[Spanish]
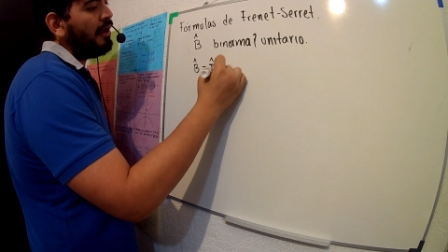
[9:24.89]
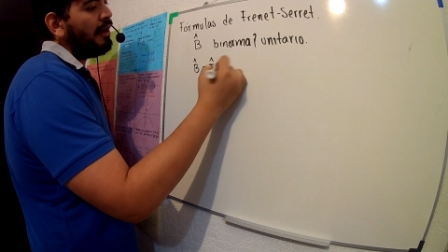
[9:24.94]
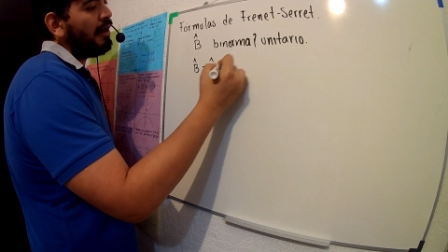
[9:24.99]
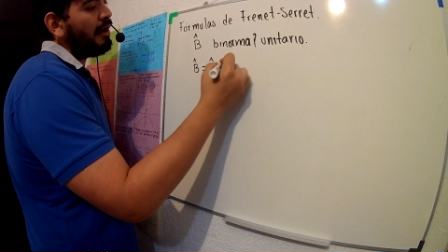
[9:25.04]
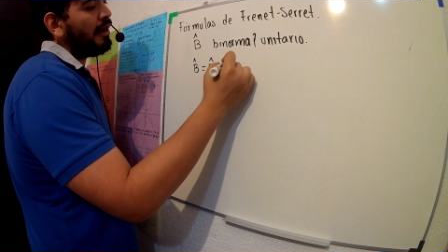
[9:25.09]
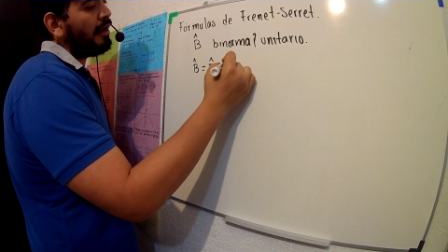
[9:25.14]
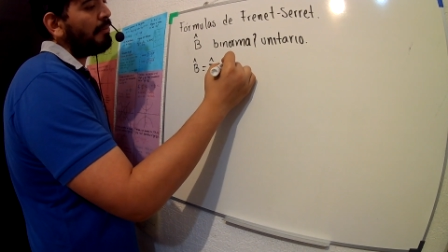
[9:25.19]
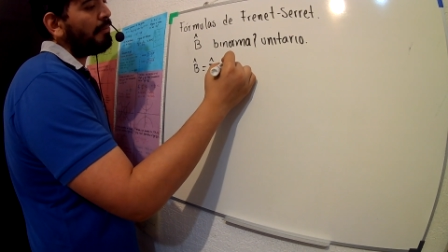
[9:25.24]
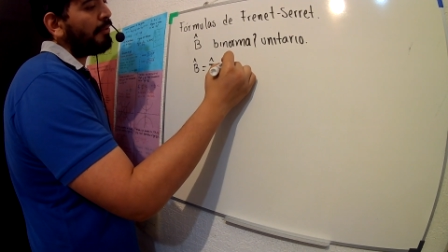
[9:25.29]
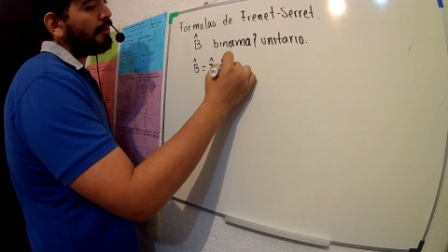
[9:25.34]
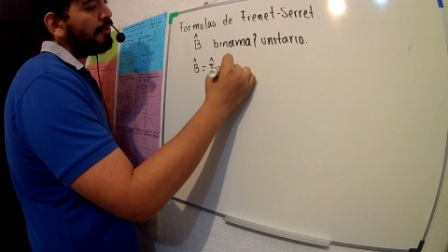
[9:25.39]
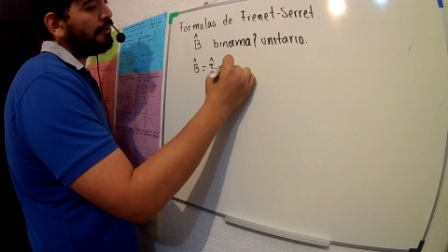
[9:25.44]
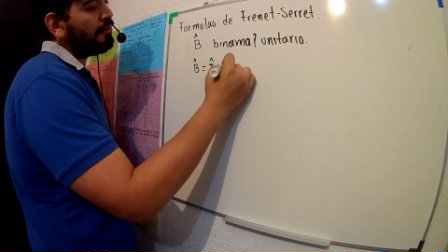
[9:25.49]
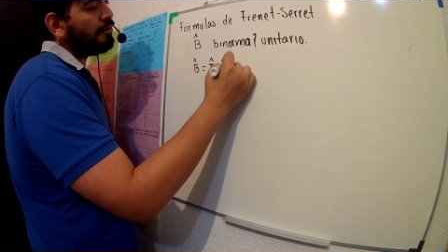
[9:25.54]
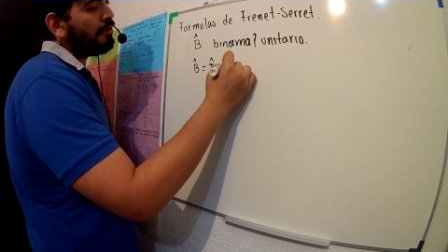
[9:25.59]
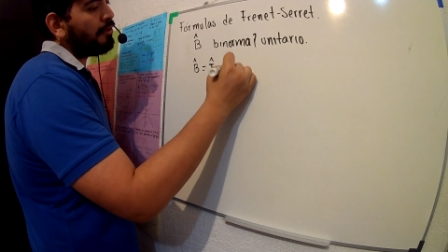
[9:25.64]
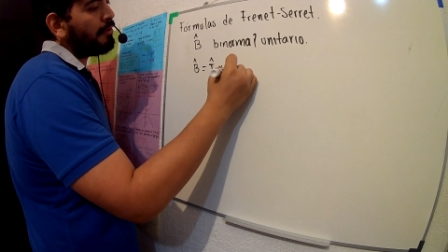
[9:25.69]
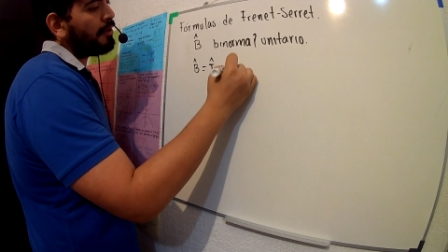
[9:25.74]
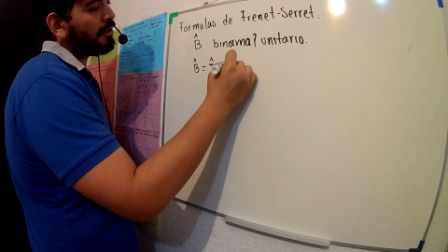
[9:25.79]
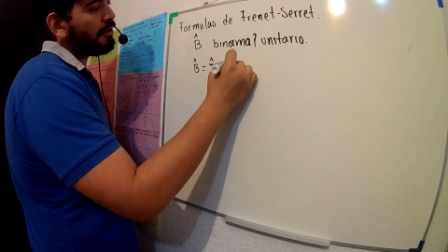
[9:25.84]
el producto
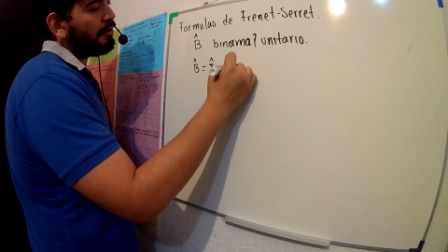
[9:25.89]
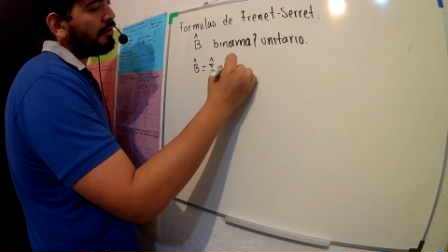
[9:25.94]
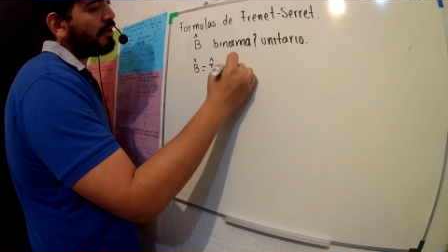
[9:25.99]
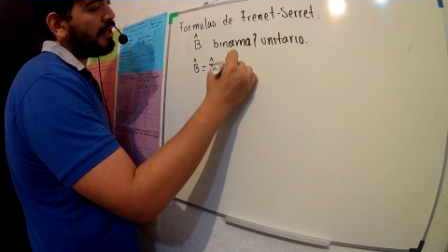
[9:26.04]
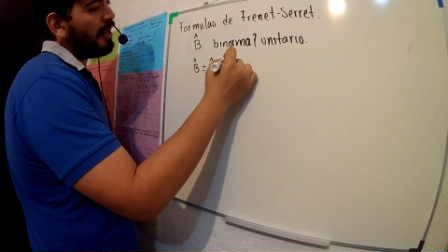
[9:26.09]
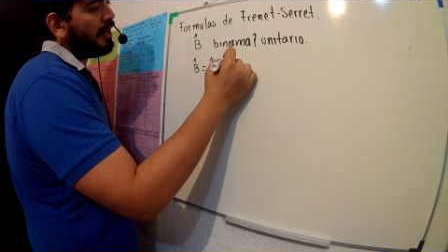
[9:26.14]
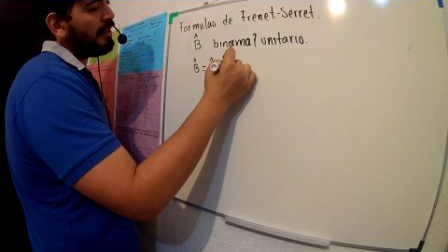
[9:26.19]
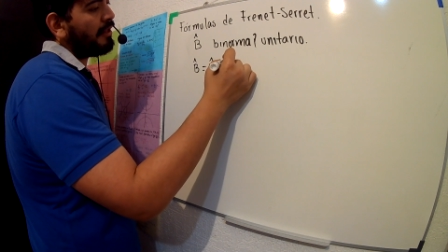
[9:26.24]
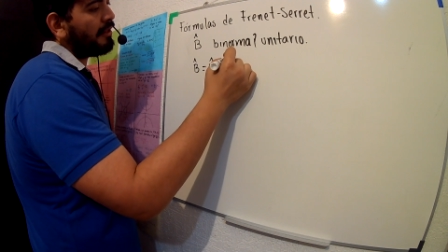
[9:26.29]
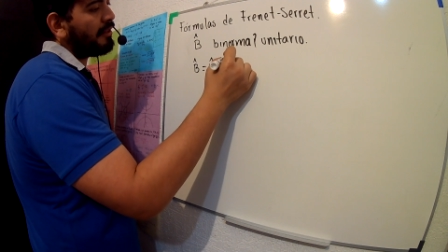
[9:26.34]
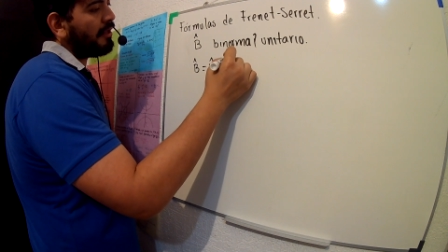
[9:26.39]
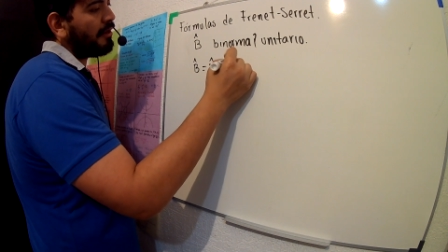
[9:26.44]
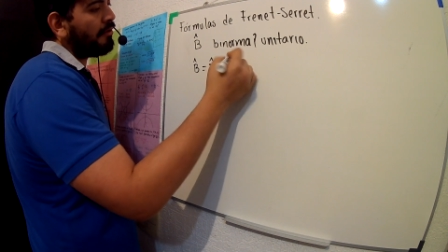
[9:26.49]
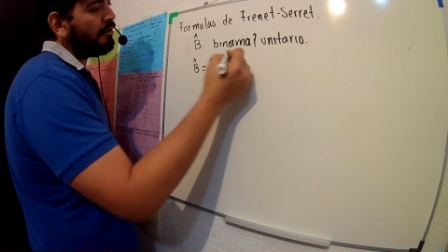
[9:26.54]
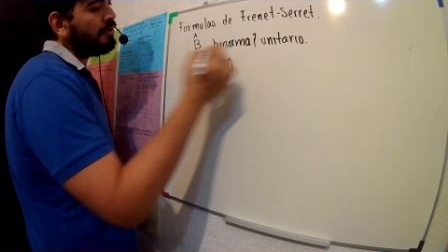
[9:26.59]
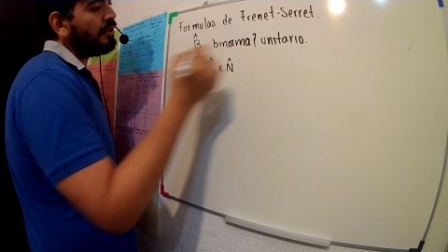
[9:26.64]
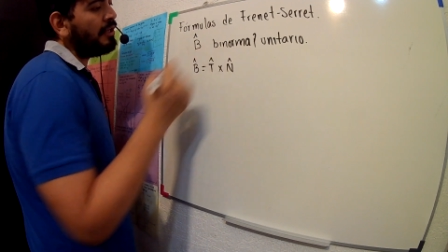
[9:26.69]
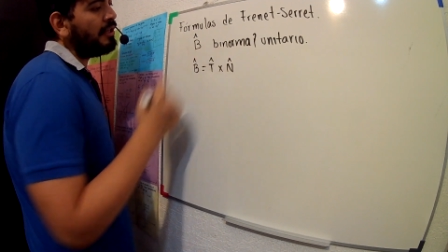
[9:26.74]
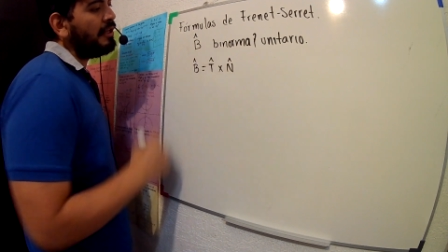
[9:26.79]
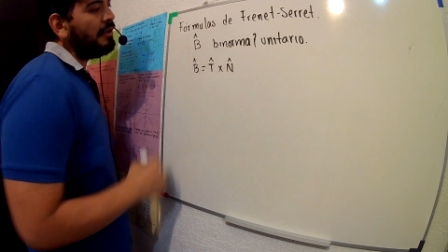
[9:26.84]
vectorial de t con
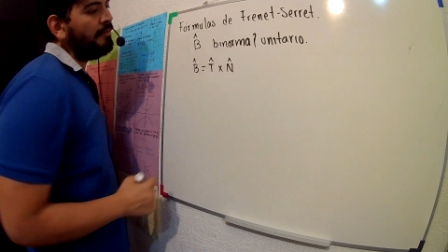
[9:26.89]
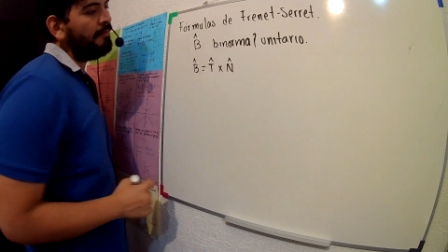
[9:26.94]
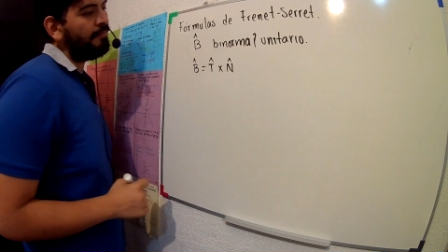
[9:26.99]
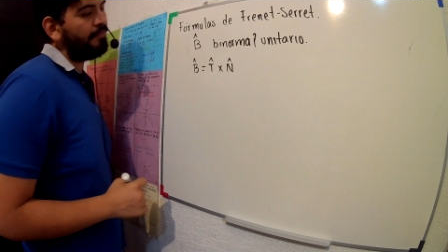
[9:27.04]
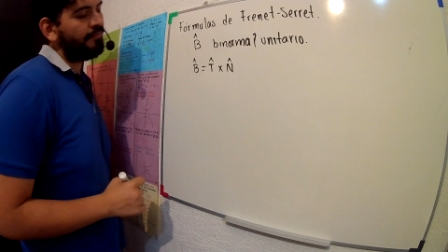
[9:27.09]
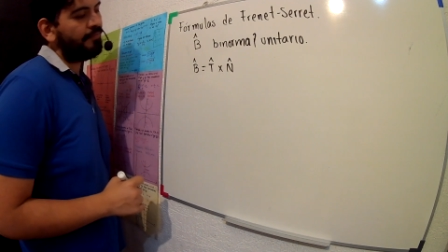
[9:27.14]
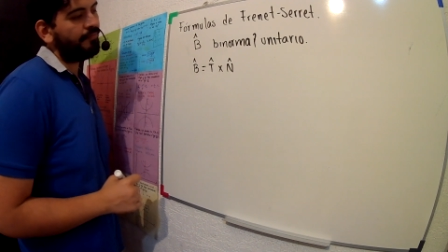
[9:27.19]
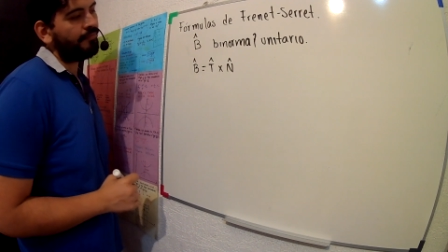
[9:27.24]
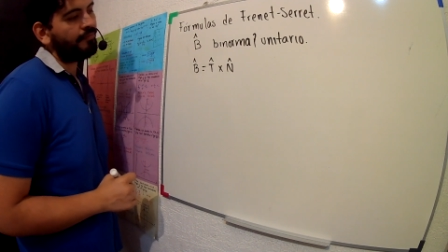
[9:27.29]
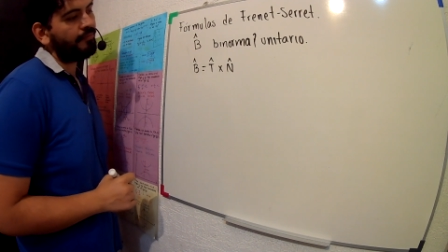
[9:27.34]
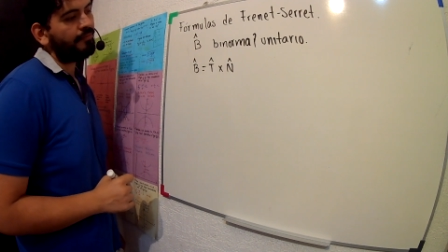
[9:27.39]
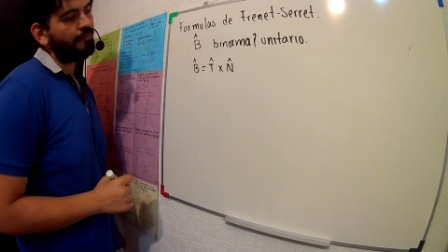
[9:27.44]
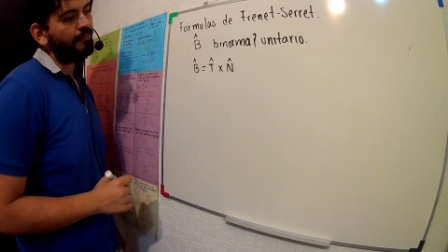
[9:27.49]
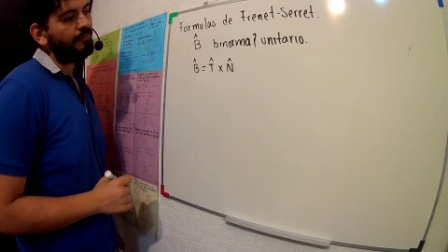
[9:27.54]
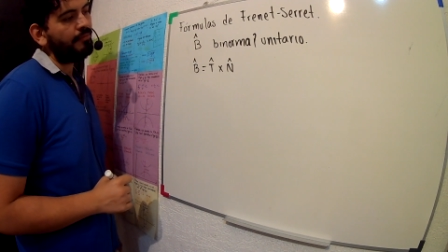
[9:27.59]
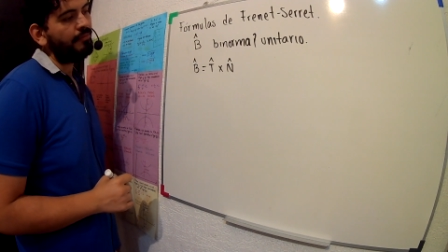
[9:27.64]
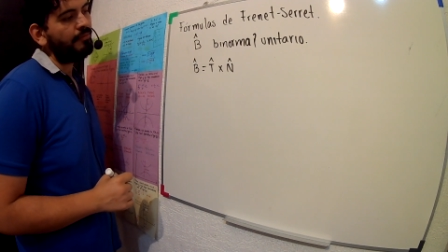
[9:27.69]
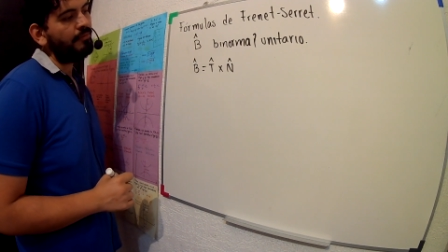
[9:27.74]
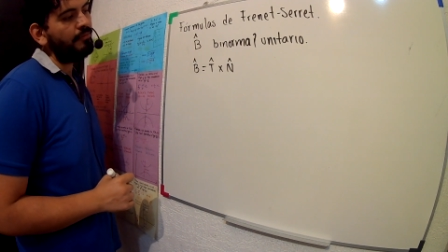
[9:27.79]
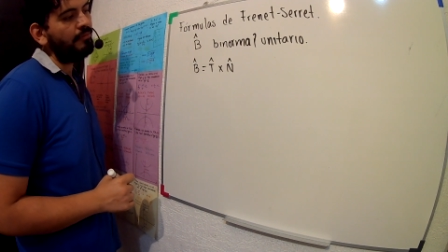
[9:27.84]
n.
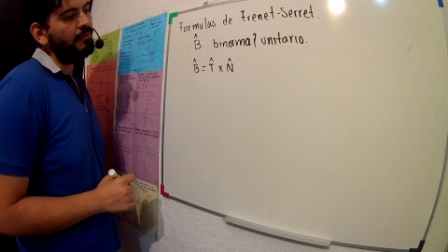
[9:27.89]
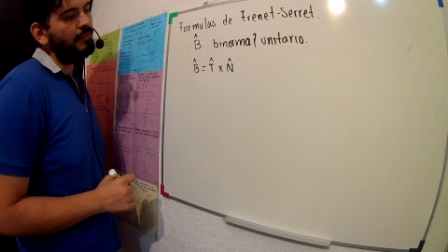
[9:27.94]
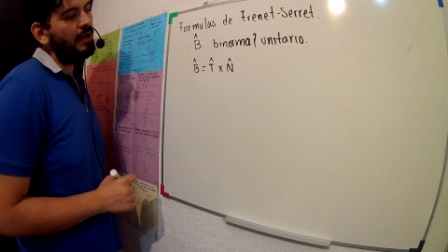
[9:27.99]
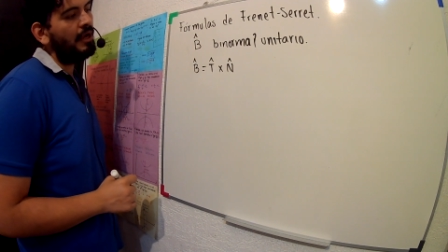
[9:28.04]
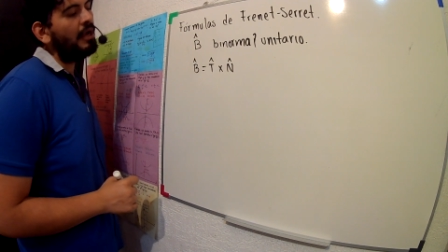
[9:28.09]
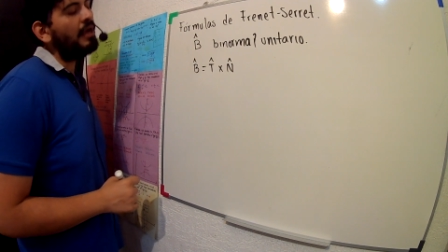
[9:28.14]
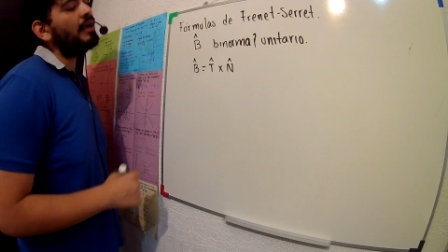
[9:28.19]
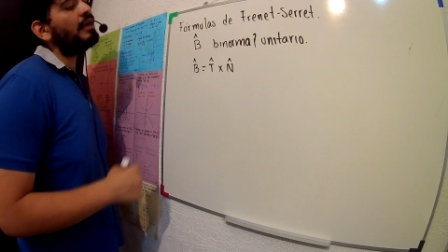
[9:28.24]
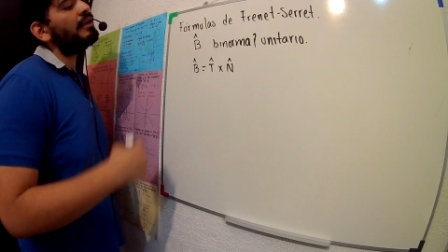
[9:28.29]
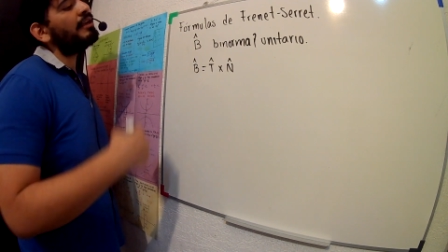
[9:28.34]
Y